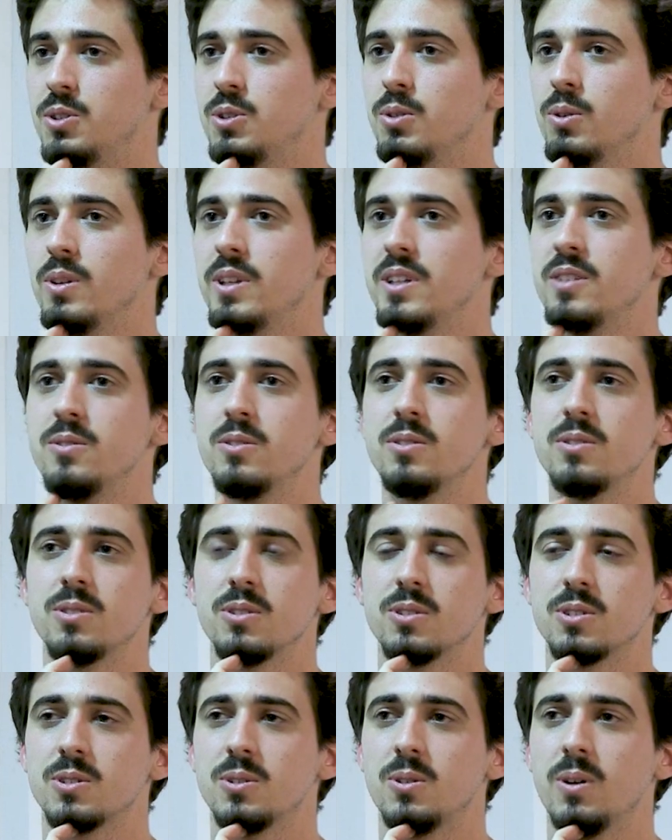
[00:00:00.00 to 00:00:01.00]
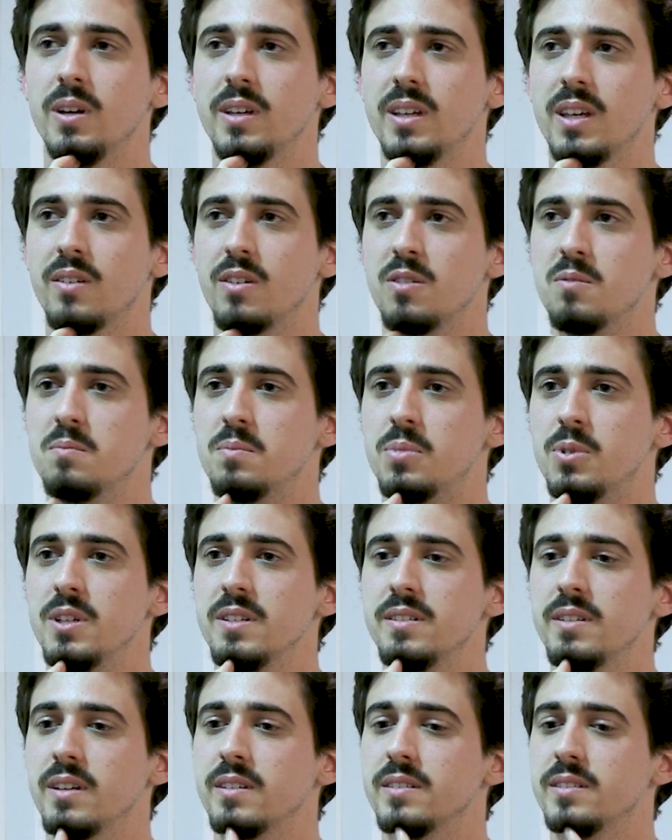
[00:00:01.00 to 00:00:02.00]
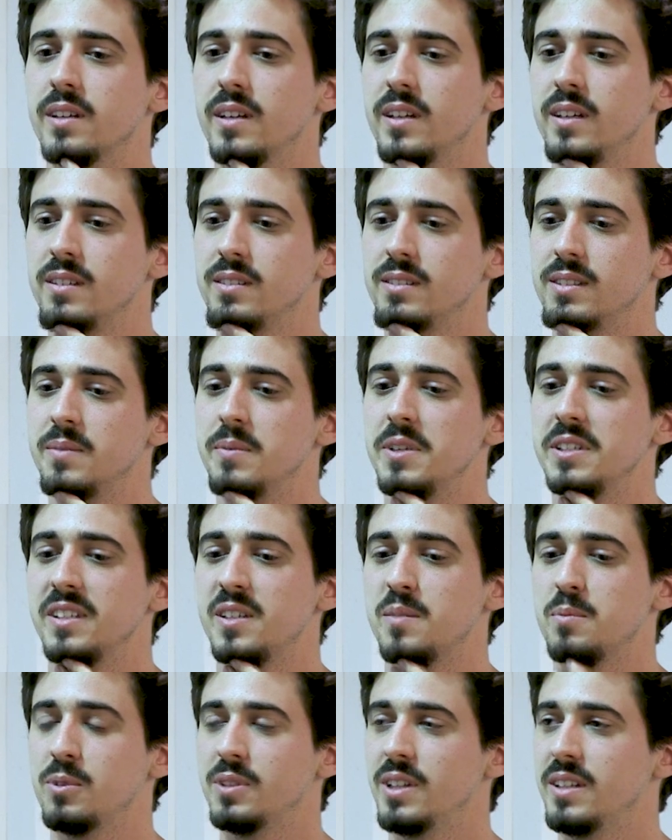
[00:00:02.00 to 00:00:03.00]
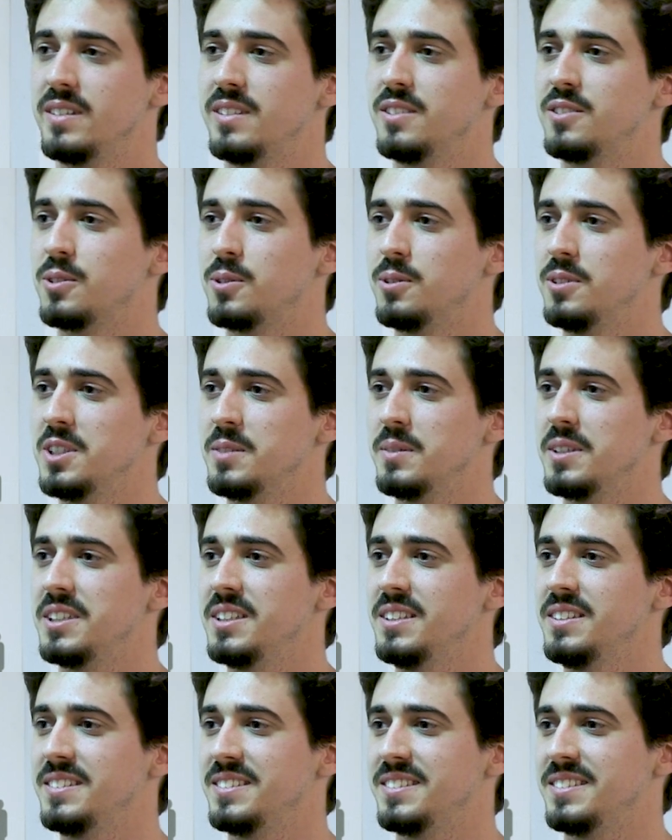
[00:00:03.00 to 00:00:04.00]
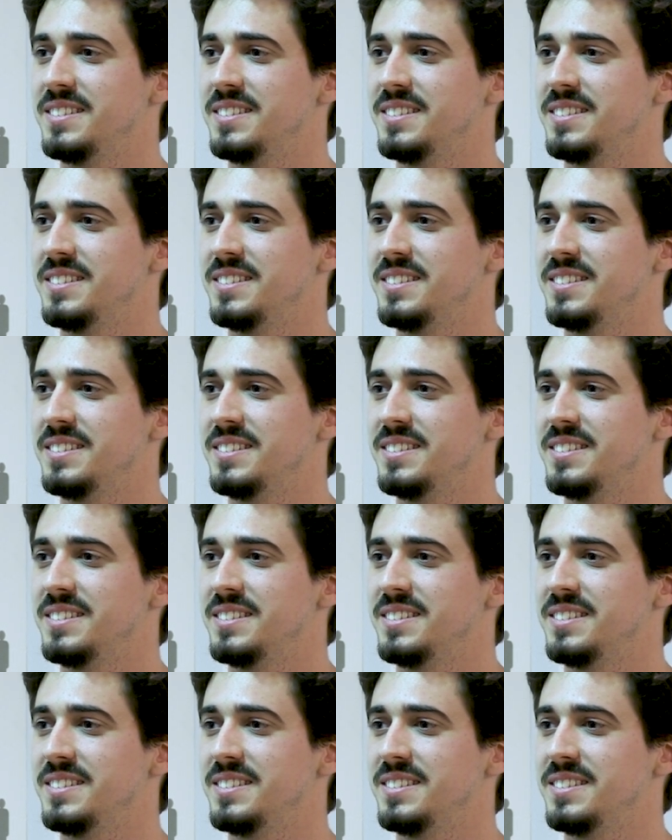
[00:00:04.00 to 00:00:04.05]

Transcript: sur Linux, je crois qu'il y avait une police à installer, mais ça dépend de la distro, j'imagine.